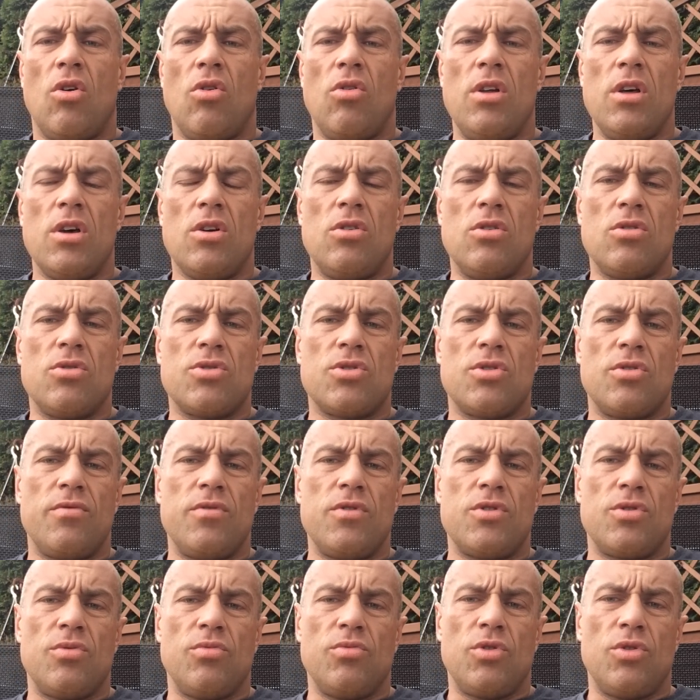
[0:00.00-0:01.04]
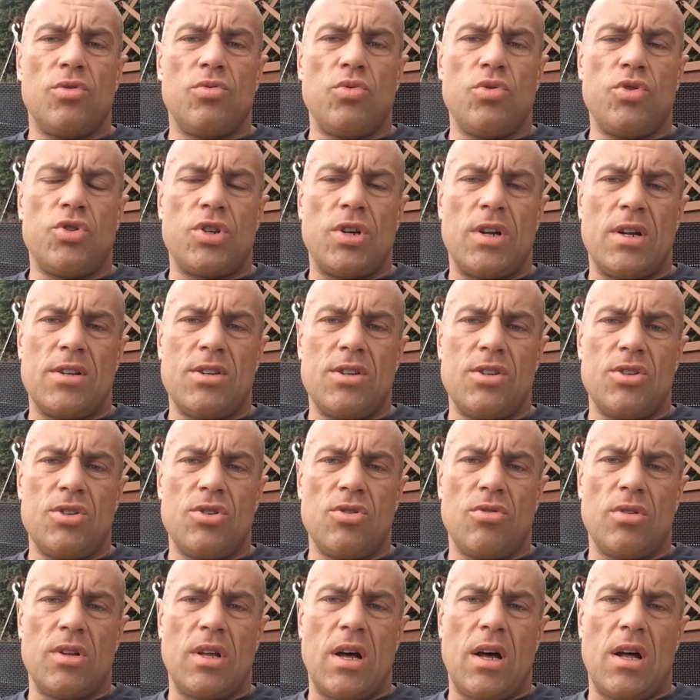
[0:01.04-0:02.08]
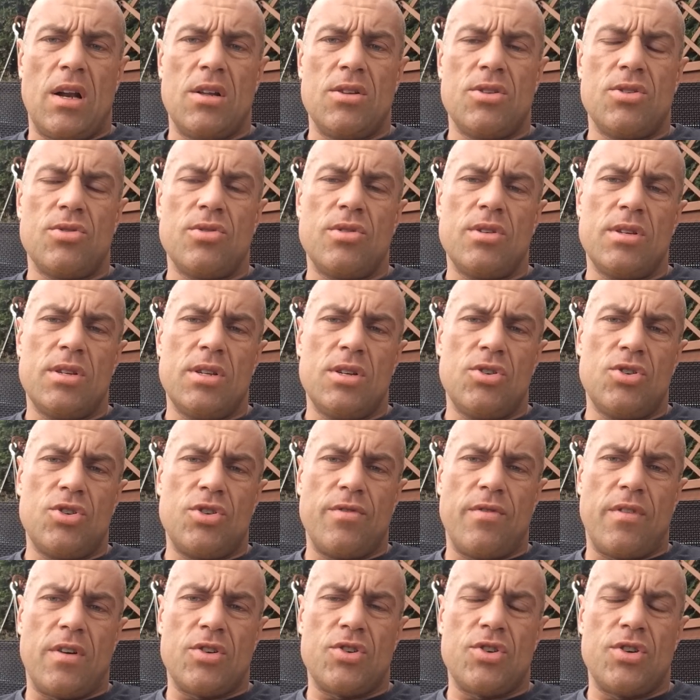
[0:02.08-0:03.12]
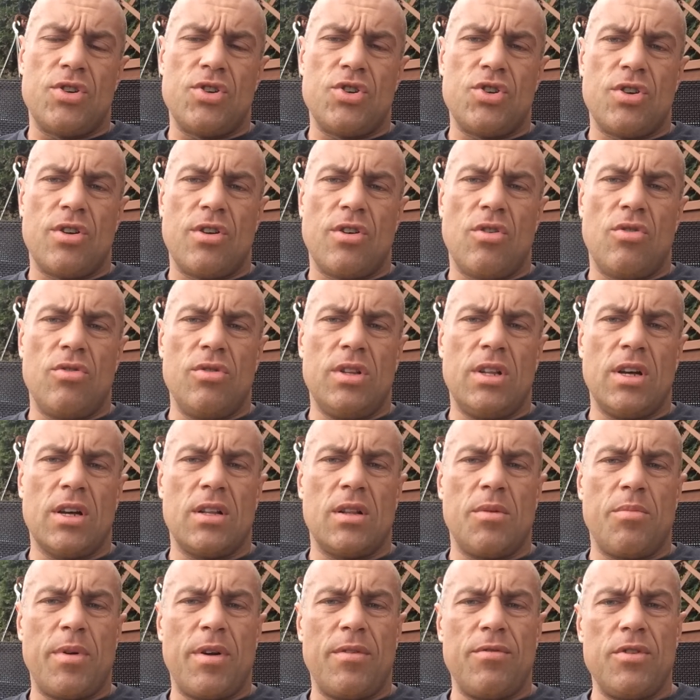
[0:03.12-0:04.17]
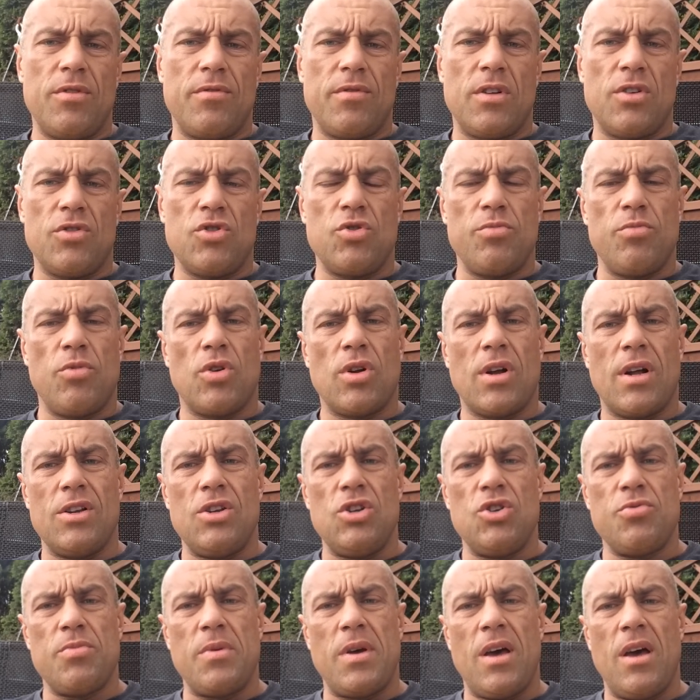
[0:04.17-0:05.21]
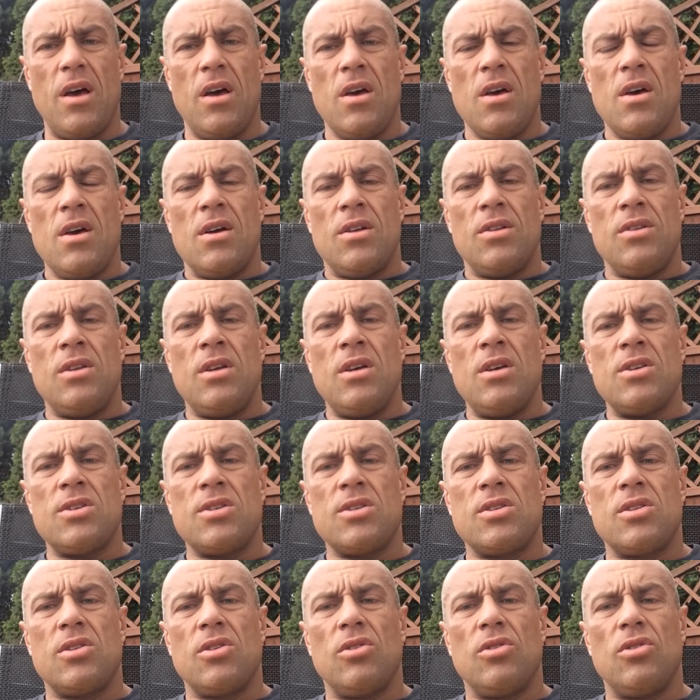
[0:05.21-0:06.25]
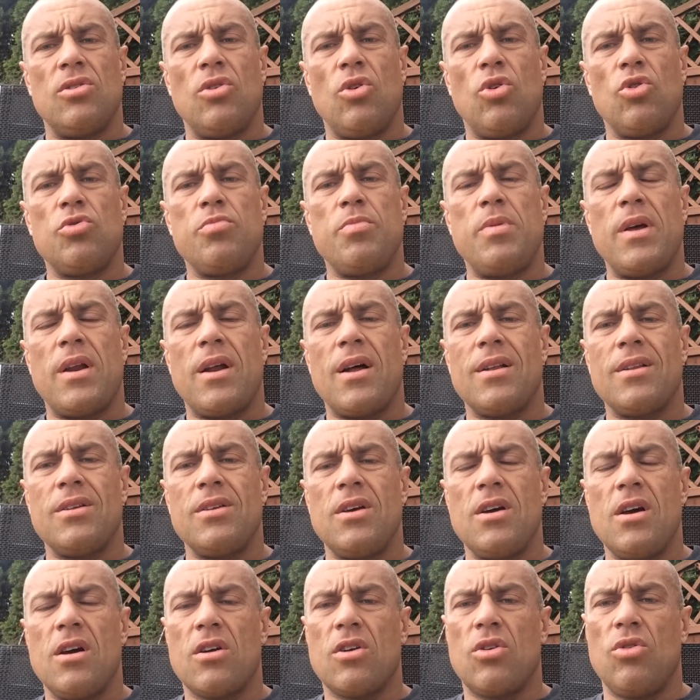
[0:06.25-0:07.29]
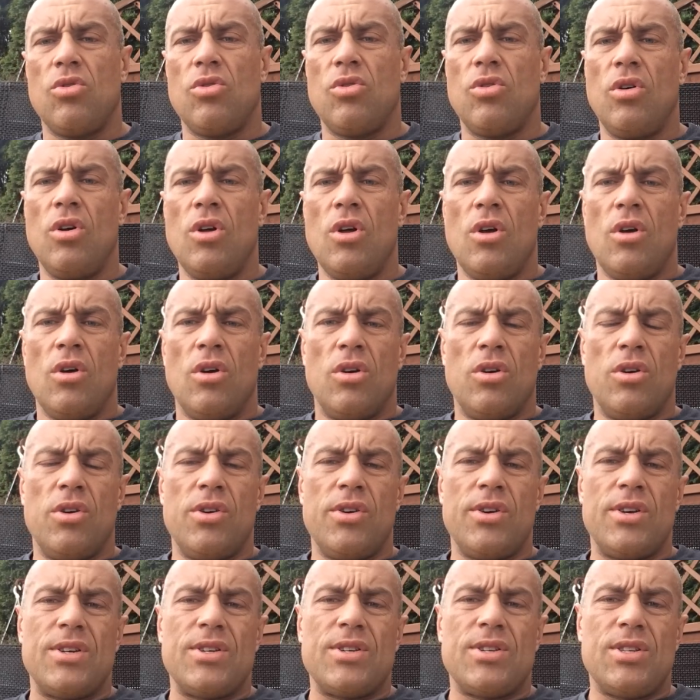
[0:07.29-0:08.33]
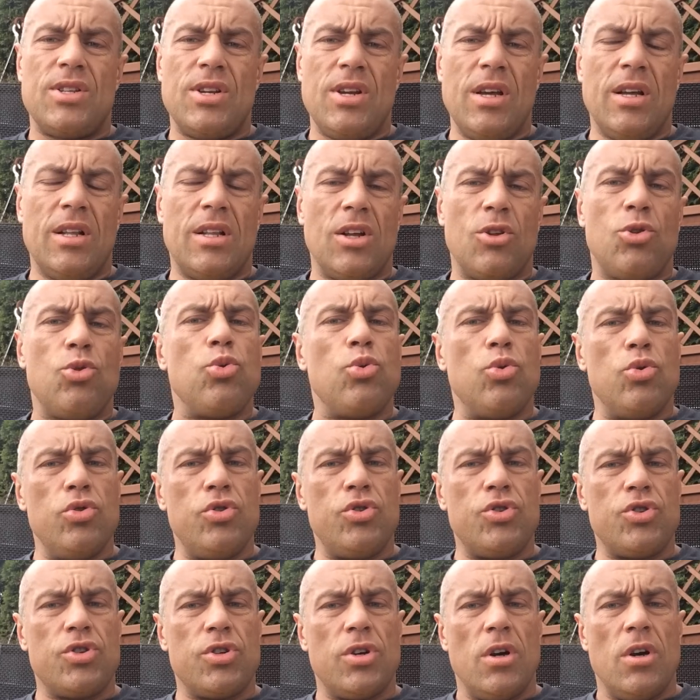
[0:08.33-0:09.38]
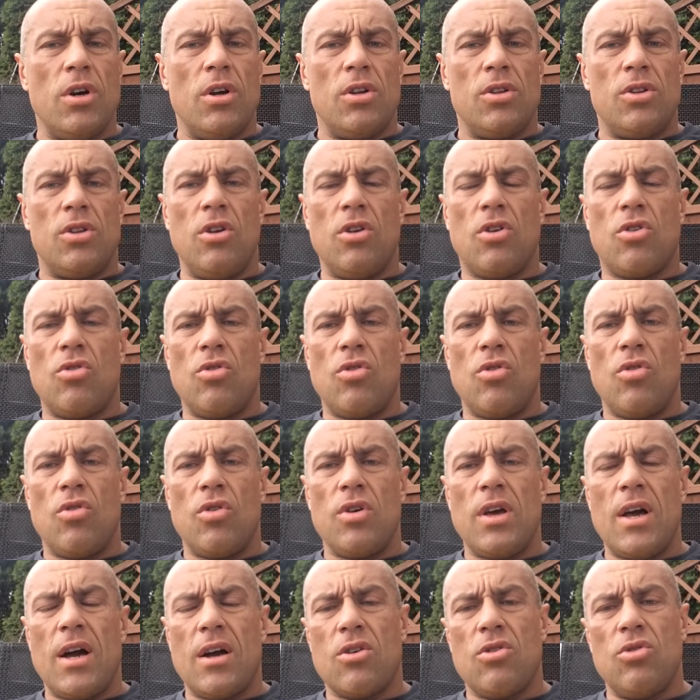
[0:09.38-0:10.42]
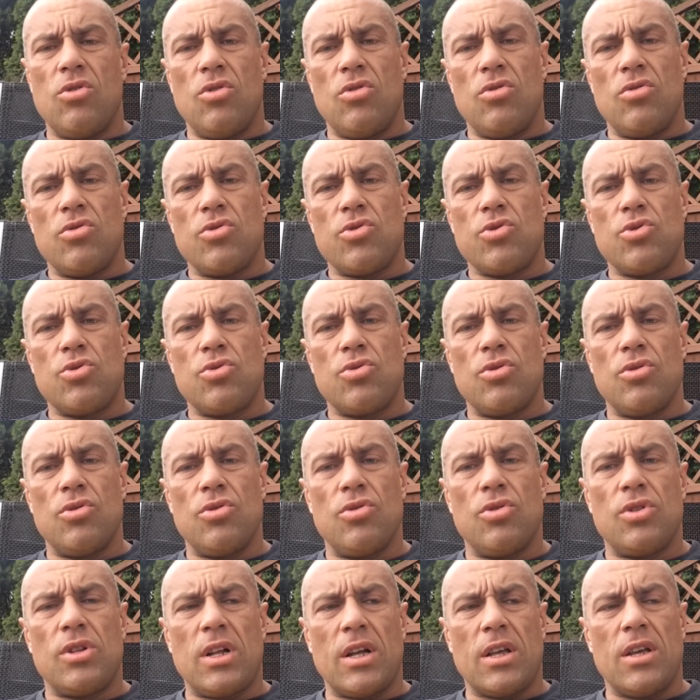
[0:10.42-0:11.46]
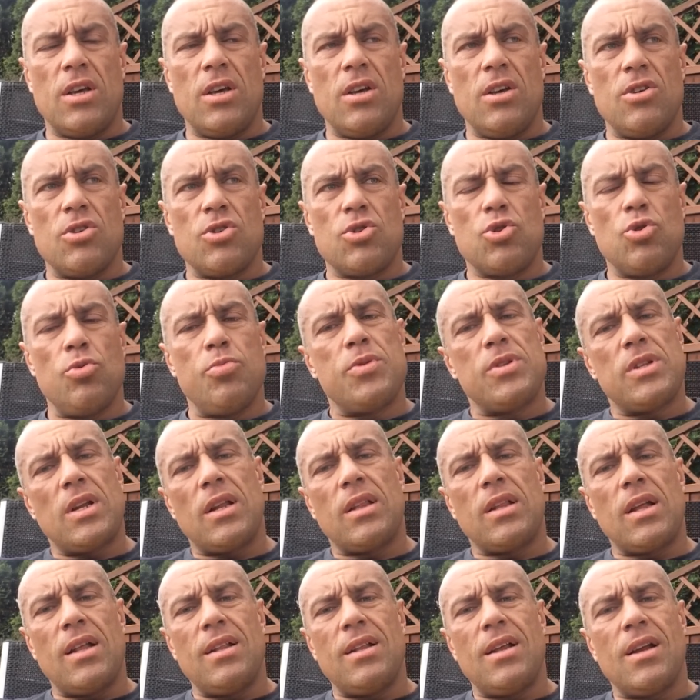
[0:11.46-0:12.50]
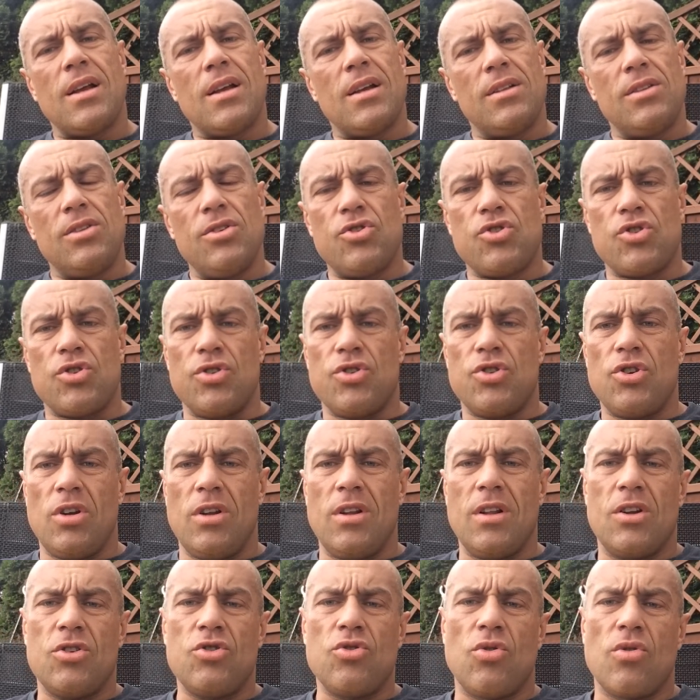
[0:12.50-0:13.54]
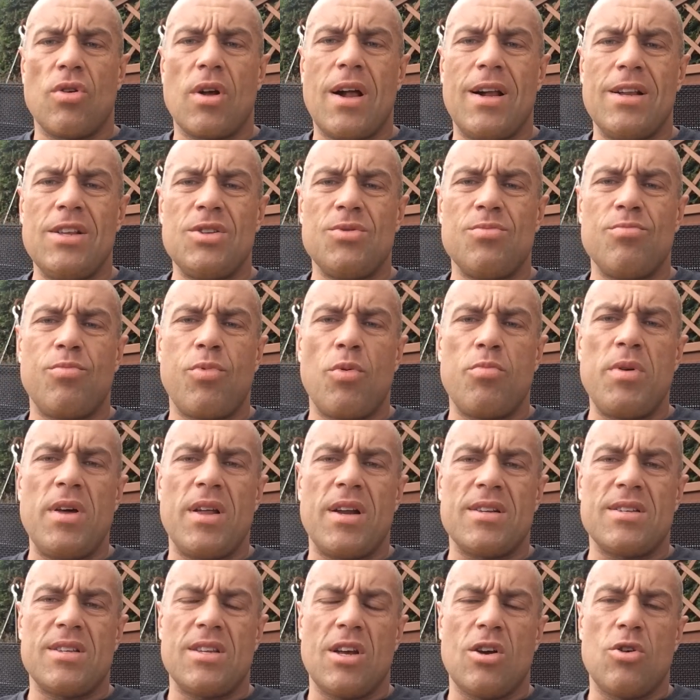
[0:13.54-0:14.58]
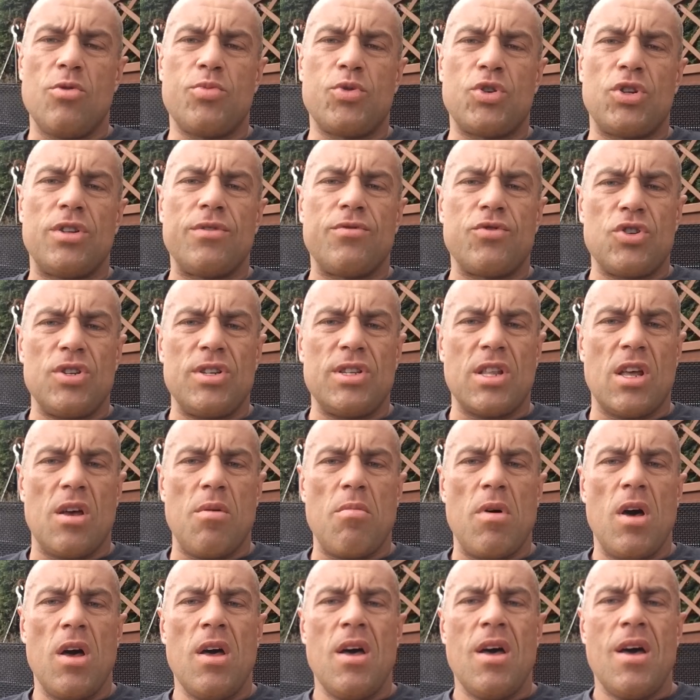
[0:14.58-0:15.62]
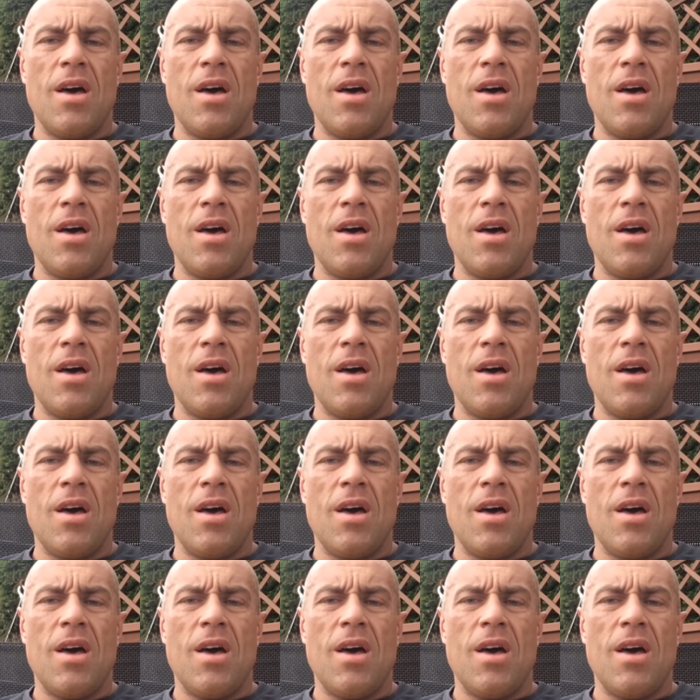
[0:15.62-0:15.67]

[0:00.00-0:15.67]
olej kokosowy są to tłuszcze nasycone, ale co jest jeszcze ważne, że on tak naprawdę w naszym organizmie nie jest odbierany jako Y, stricte tłuszcz, tylko jako y, taki substrat energetyczny, czyli nasz organizm pobiera z niego przede wszystkim